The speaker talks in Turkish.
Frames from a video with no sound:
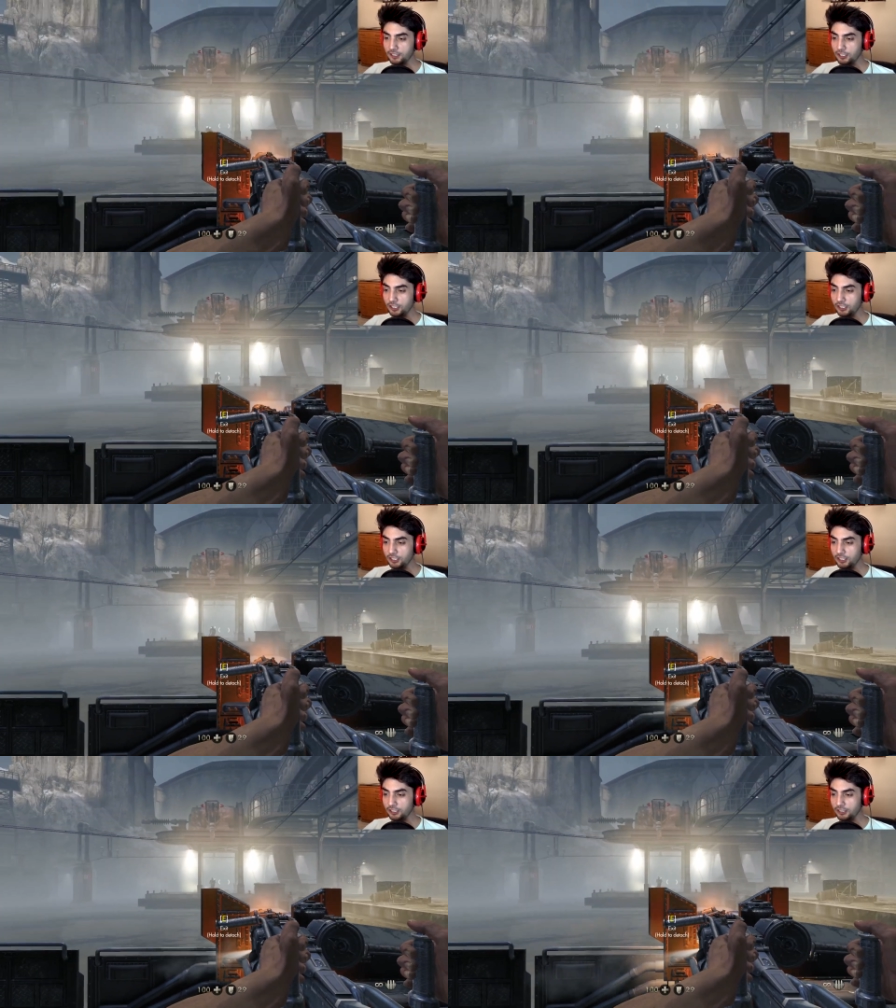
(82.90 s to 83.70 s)
Dır dır dır dır
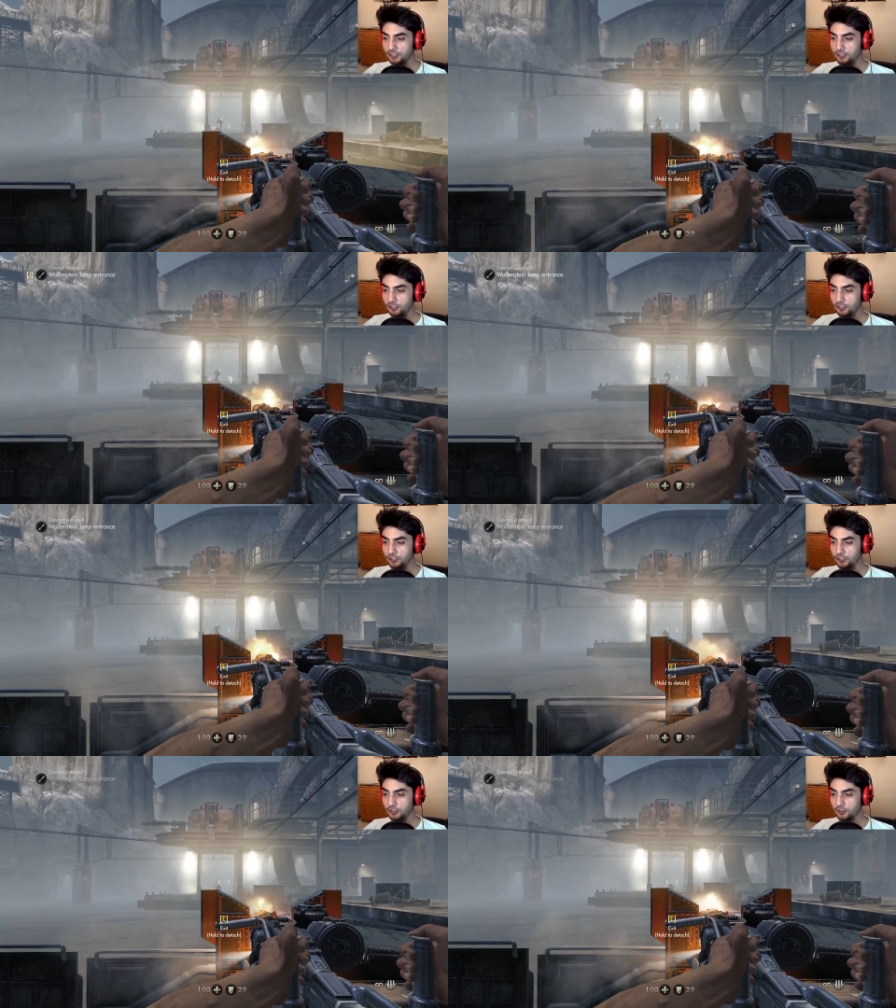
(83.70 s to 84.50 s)
dır dır
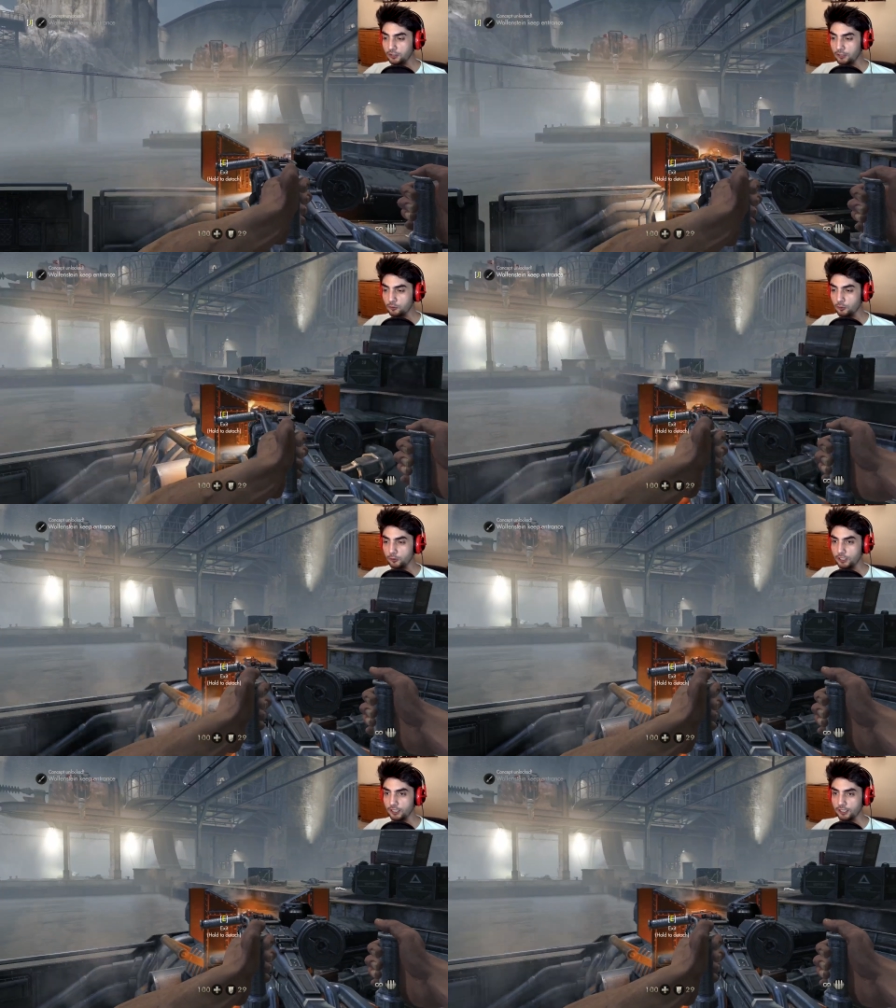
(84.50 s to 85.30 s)
dır. Hadi şunu
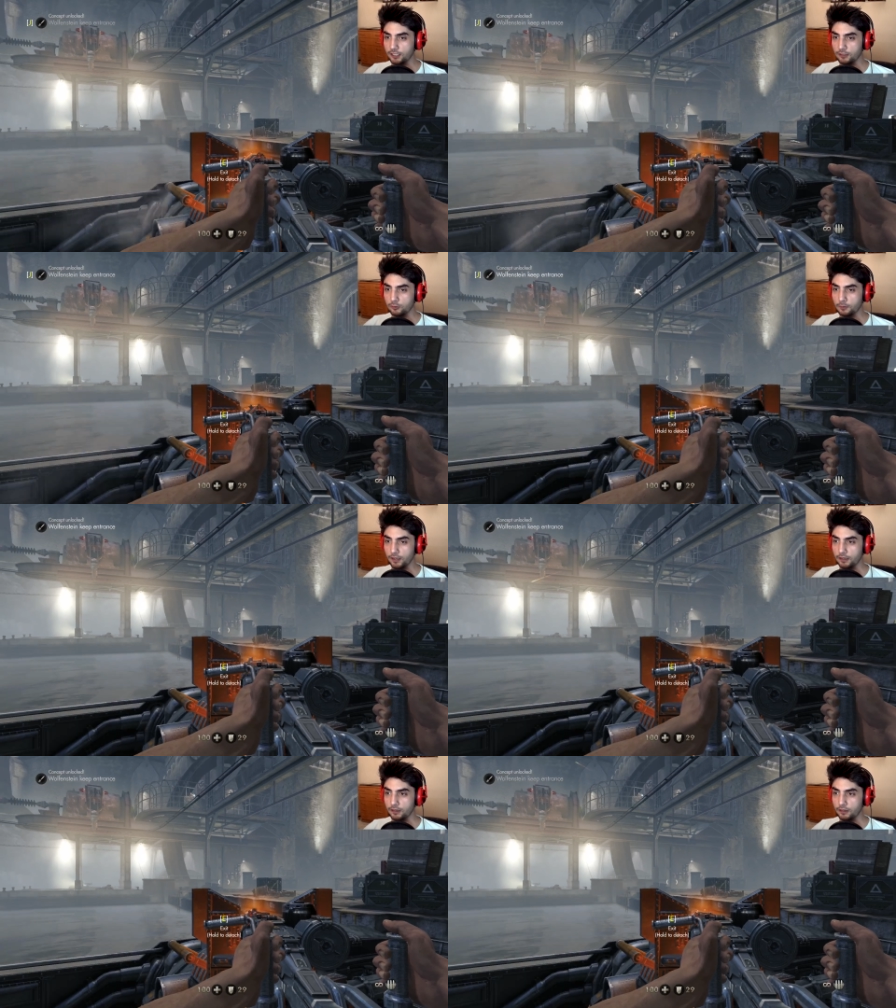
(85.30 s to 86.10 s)
öldürene kadar durma.
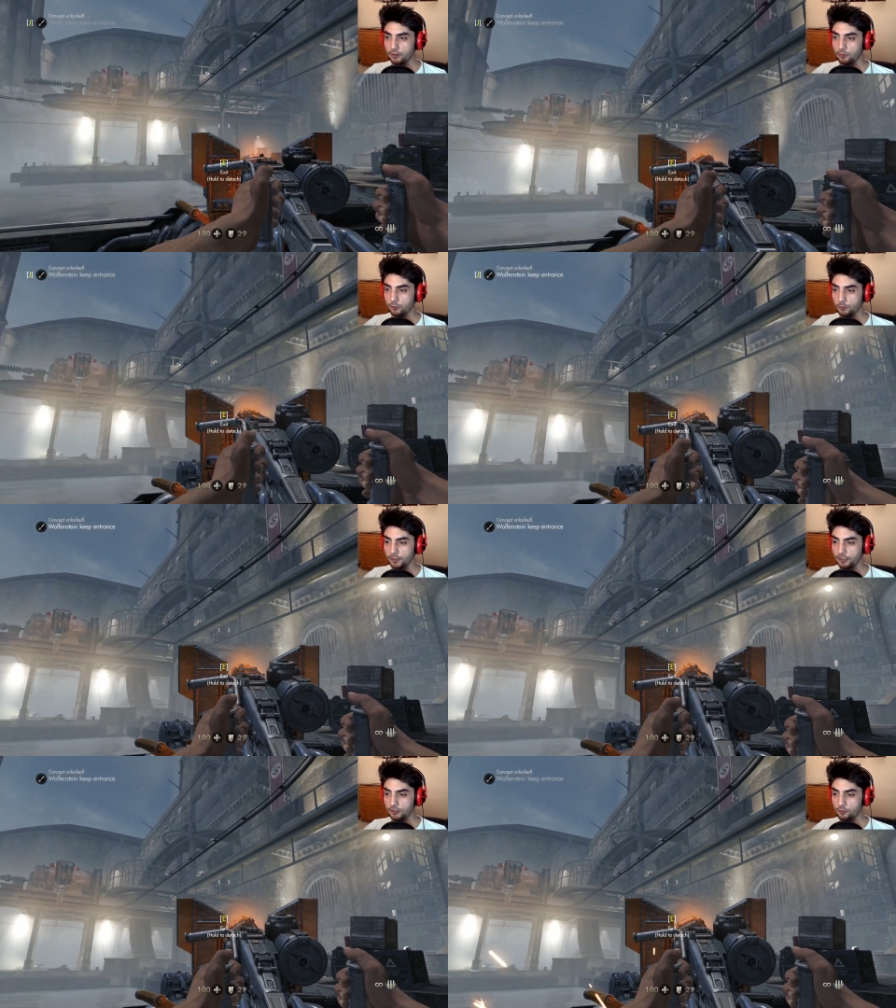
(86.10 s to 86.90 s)

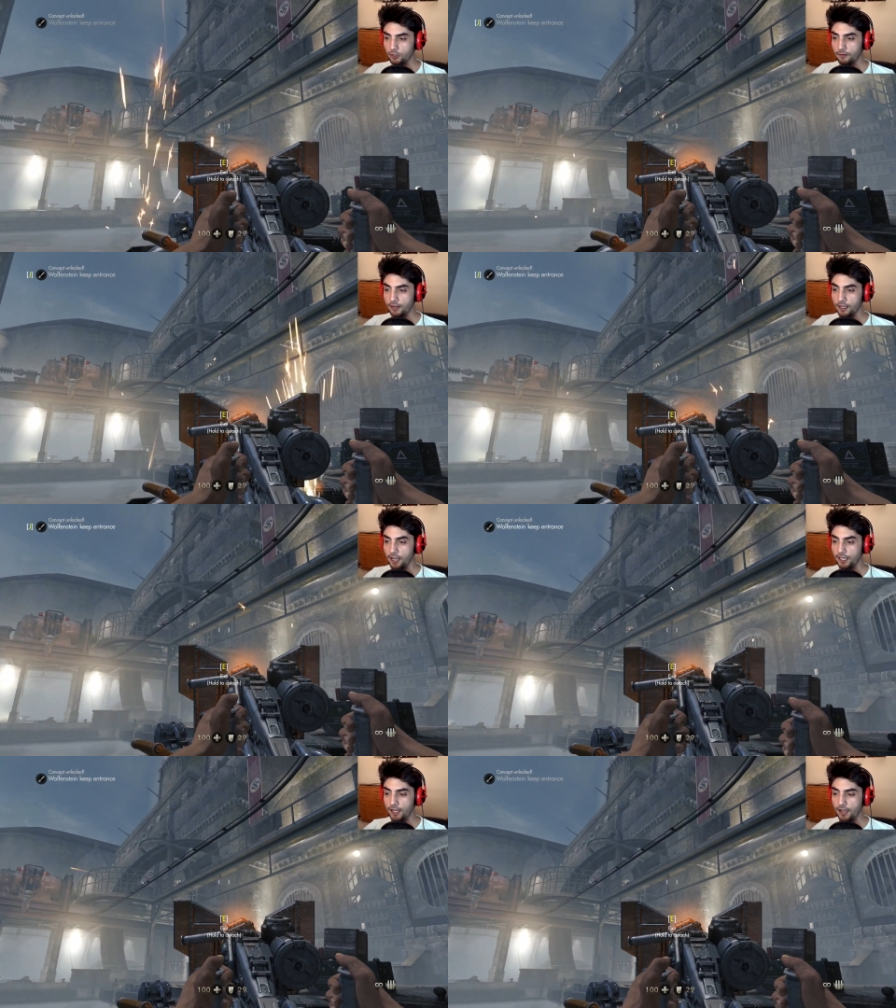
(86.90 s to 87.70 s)
Durmadı. Şu da var.
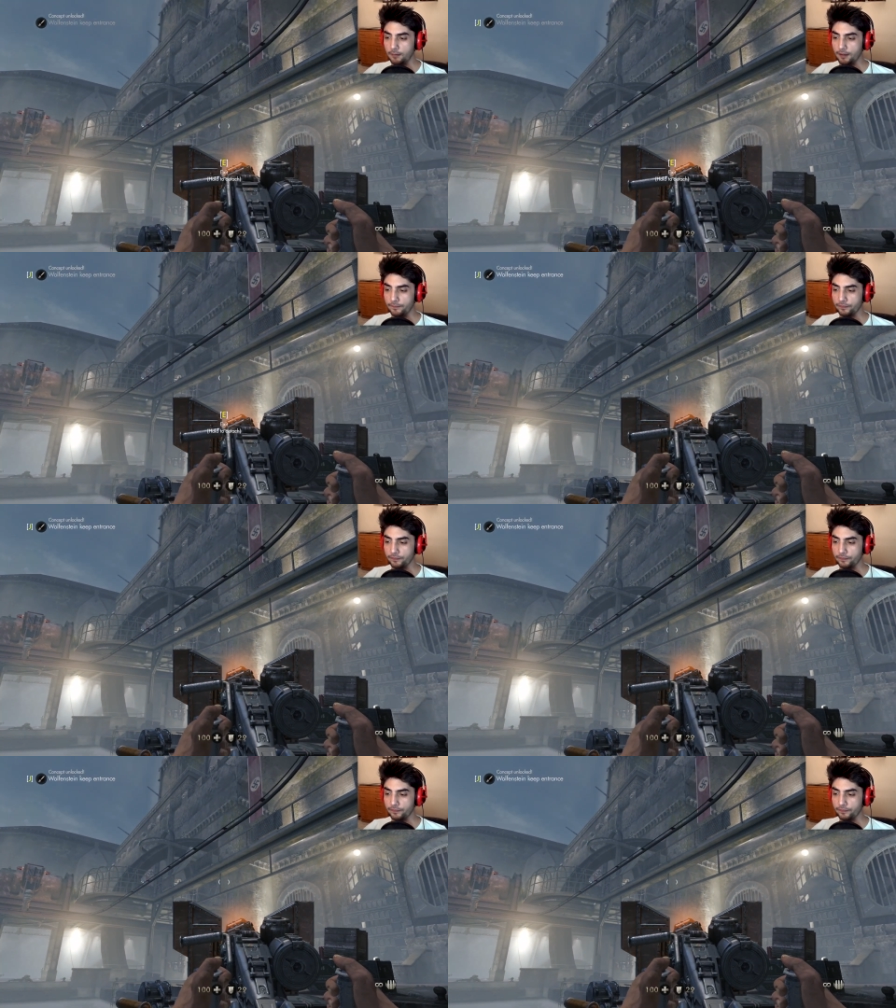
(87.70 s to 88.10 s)
Hadi ama